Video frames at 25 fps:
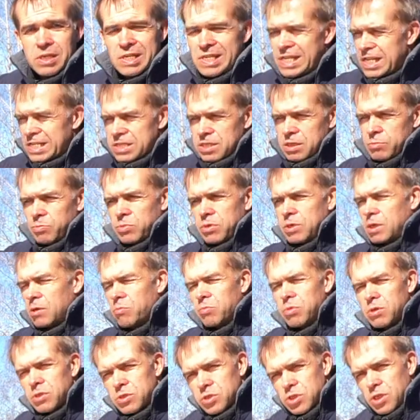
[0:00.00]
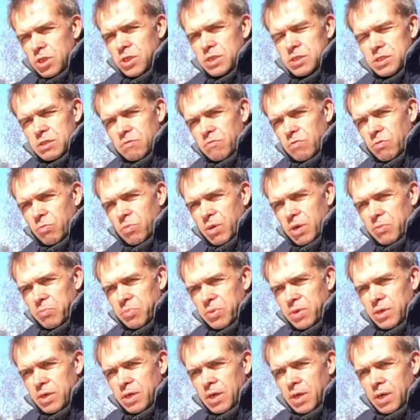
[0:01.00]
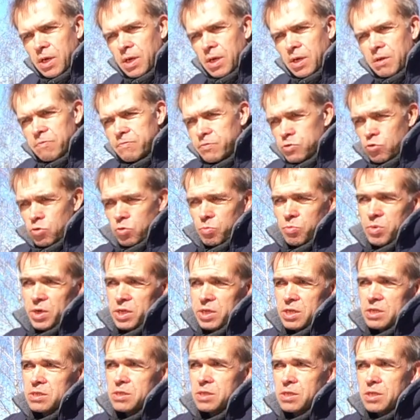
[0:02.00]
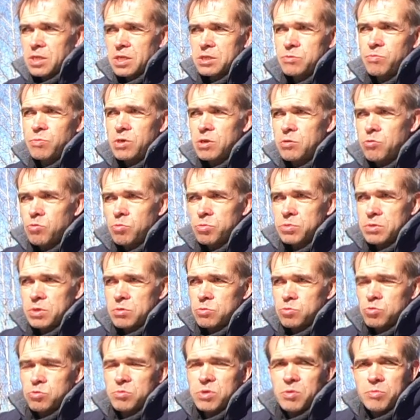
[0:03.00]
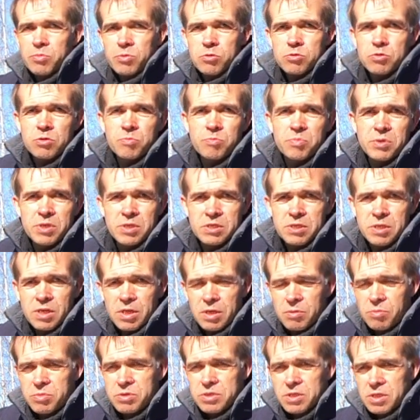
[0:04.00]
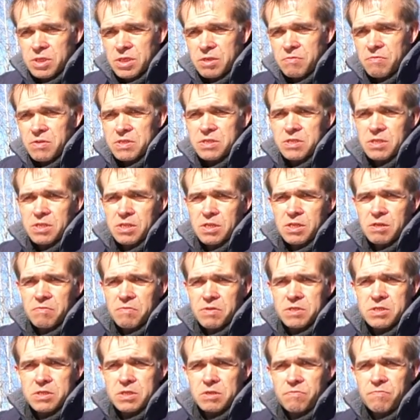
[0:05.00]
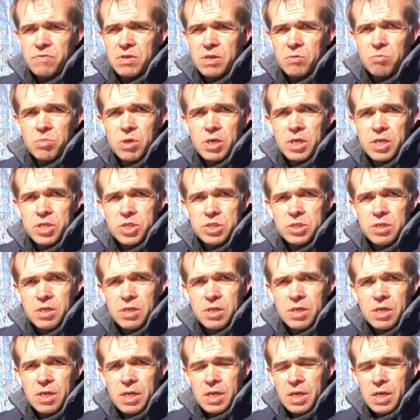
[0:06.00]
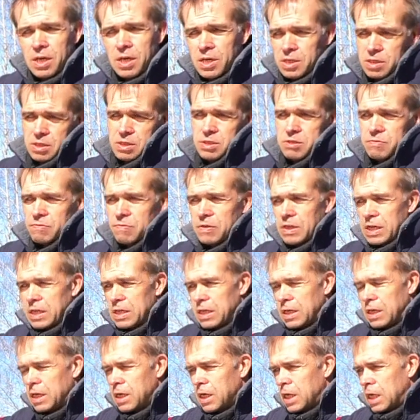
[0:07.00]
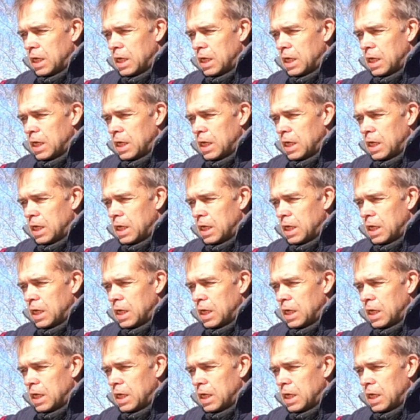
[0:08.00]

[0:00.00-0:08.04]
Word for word: Если бы не было железного бампера, все, поездка на смарку, потому что у меня просто перестали бы закрываться, открываться двери багажника. До свидания.